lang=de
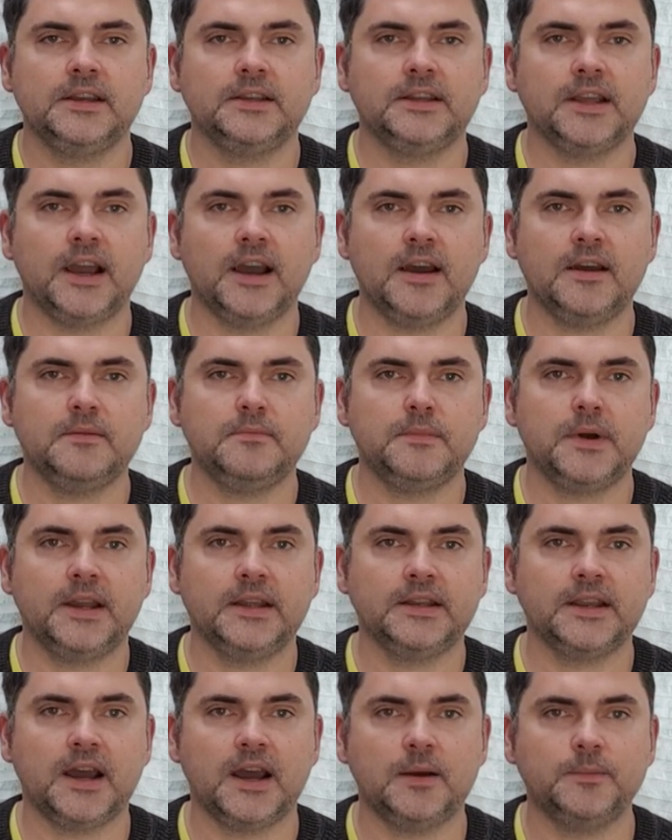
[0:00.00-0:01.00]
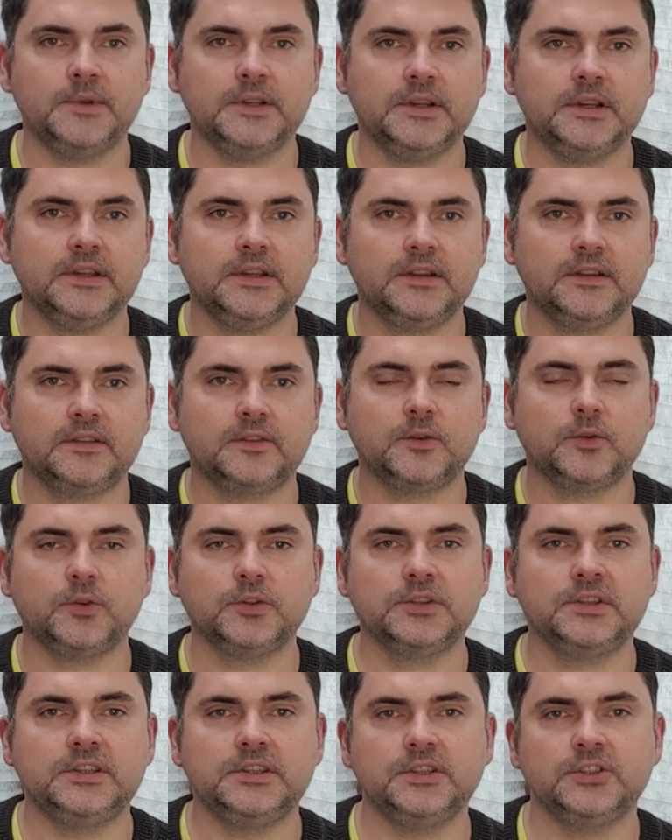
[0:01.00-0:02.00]
ja, mein Name ist
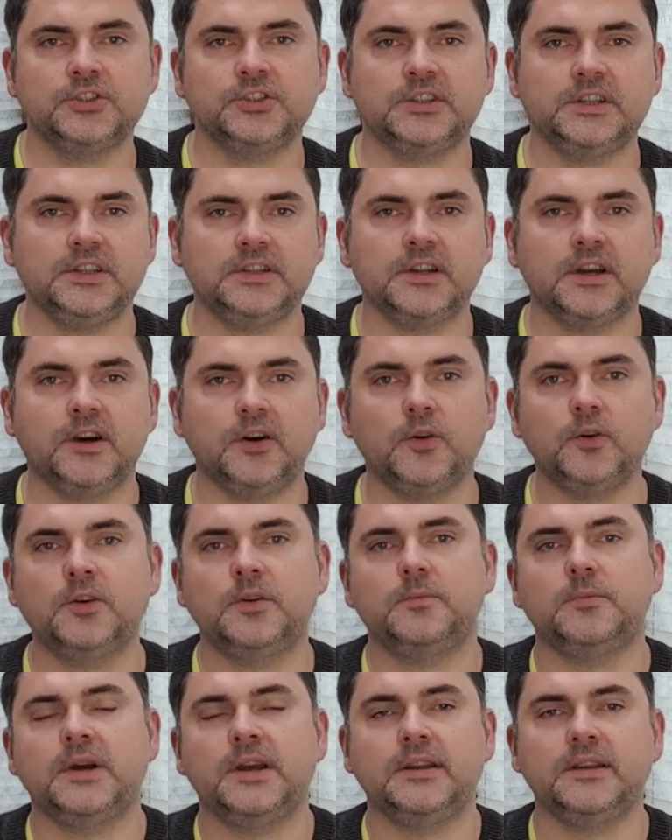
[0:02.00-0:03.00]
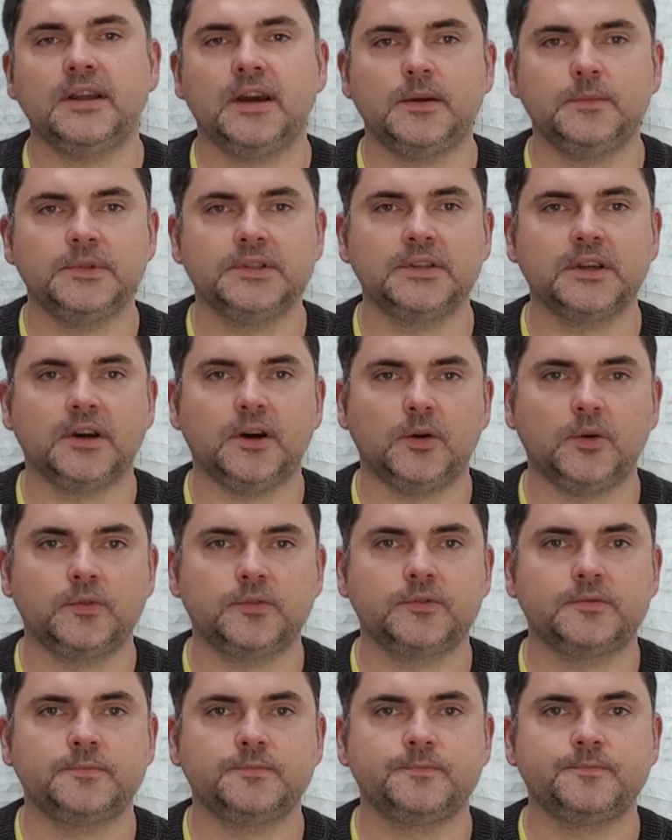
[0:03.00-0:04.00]
und hier steht auch mein Name
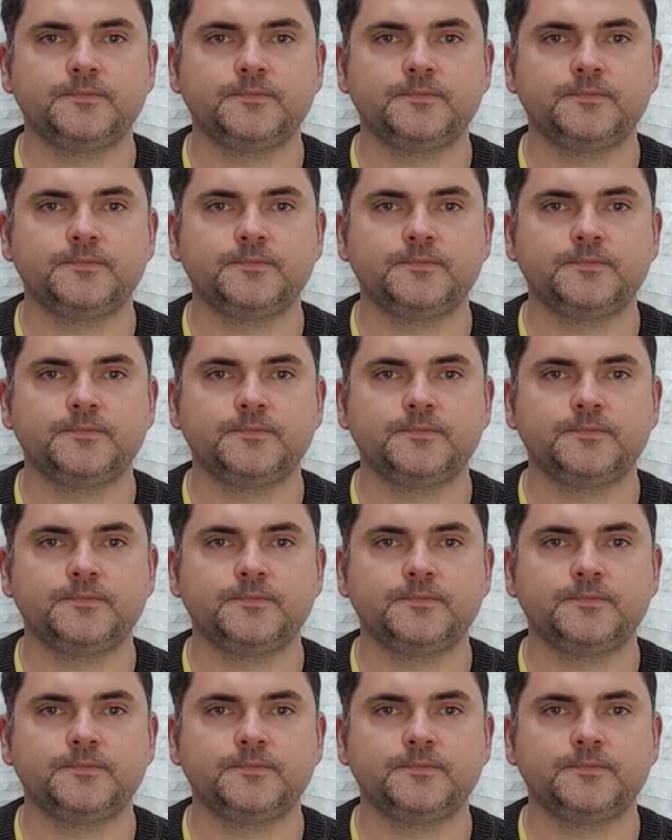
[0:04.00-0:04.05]
drauf.